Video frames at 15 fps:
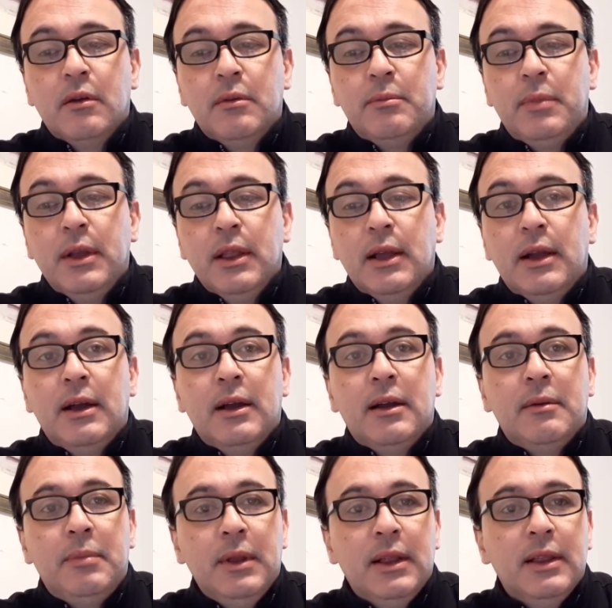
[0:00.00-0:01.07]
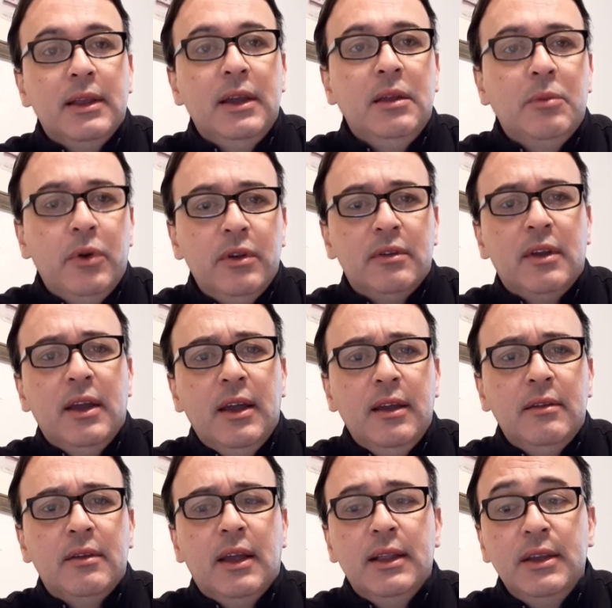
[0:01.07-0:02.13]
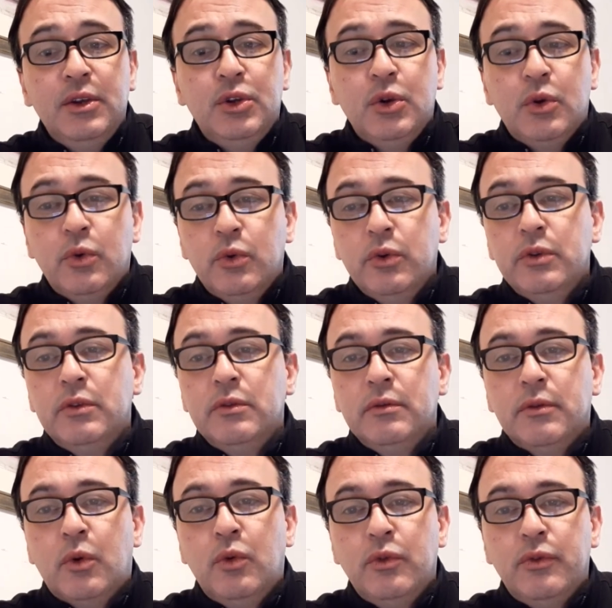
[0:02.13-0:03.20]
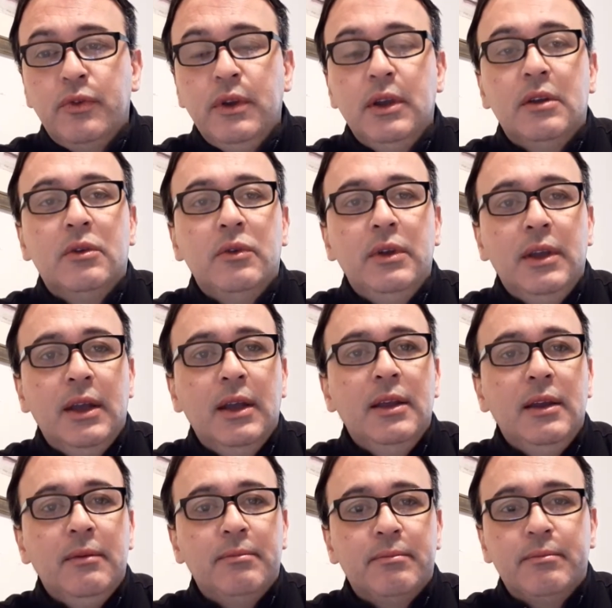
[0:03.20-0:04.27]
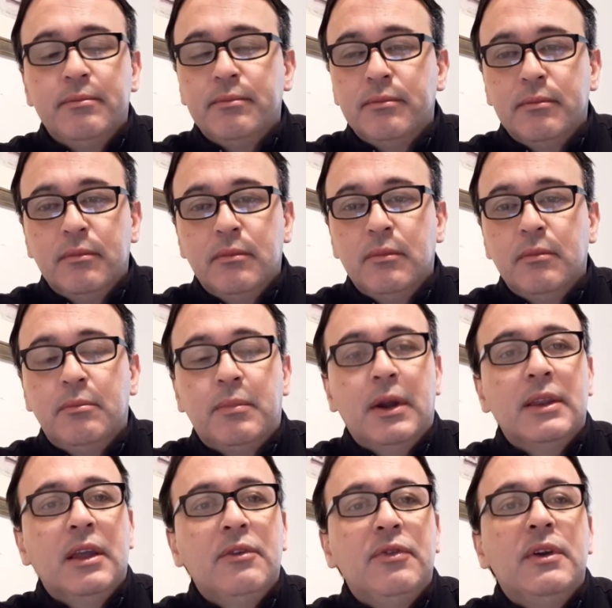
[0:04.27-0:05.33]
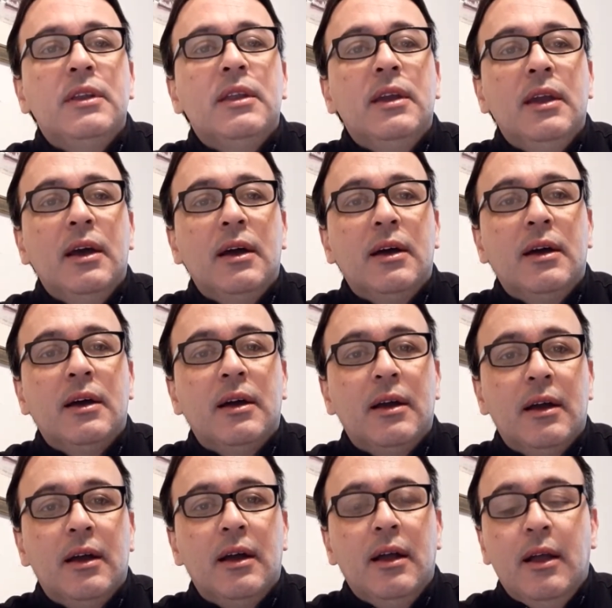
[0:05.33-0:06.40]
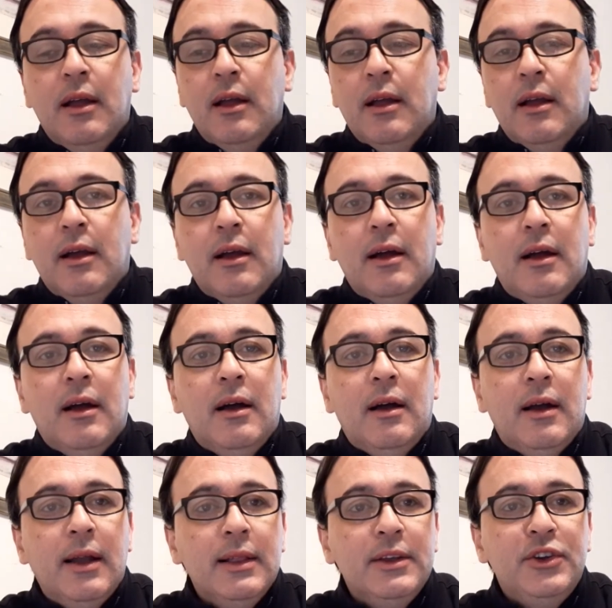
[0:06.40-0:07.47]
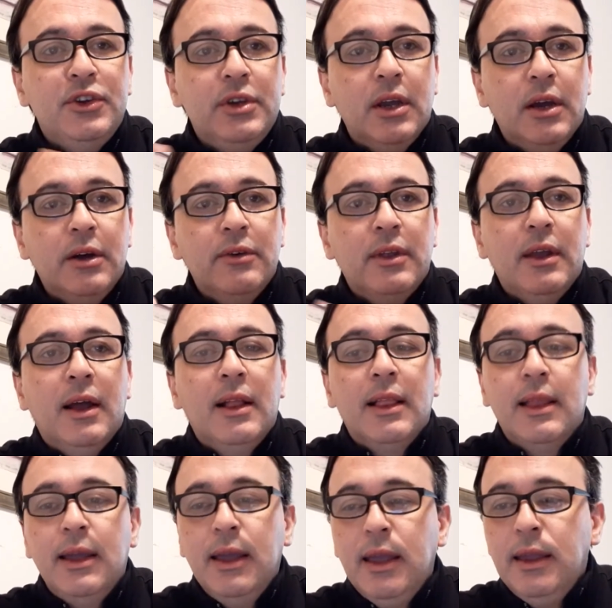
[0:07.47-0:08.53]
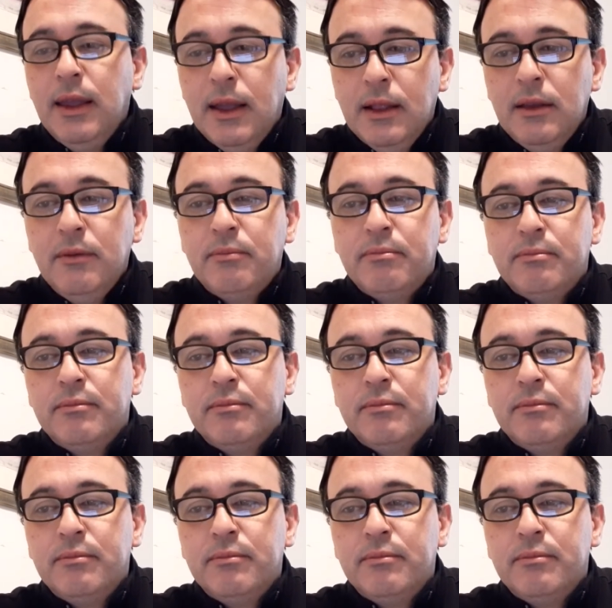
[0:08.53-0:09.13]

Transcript: pela pela lei de Moisés, religioso, convicto e ele para defender a a religião, né, a lei, ele